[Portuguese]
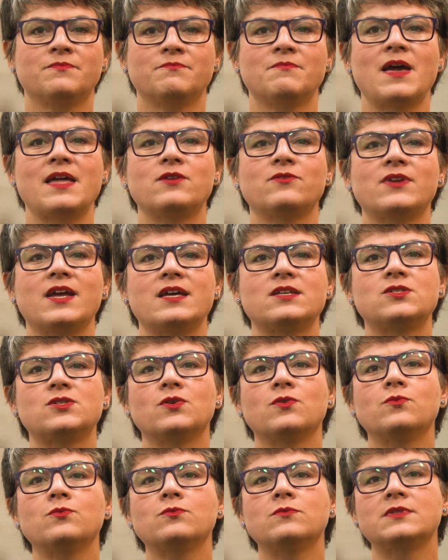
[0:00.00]
Marion
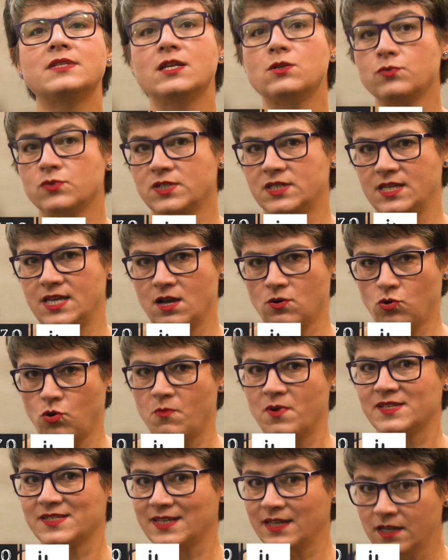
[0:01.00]
Nessel denuncia
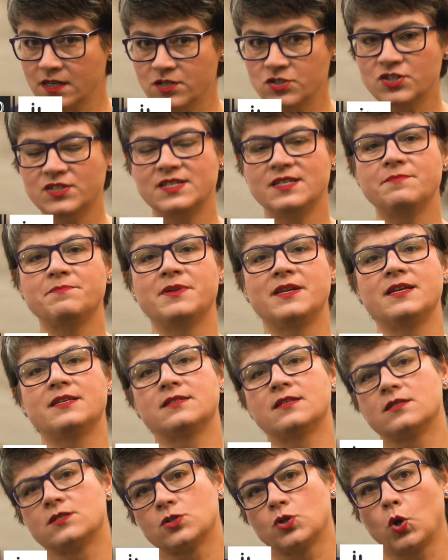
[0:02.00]
como as grandes
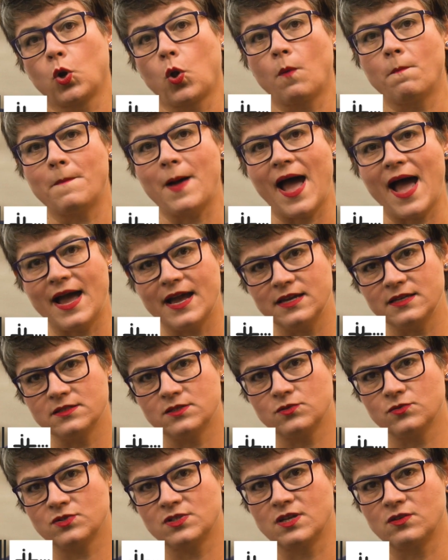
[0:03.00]
empresas
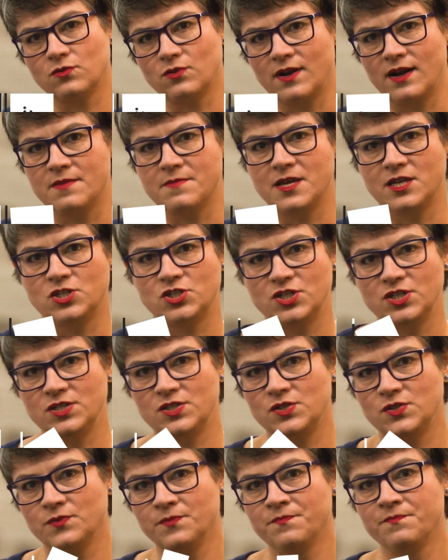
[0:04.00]
globais do setor
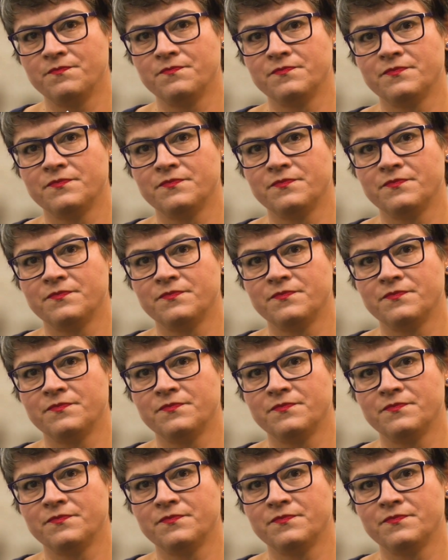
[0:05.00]
alimentício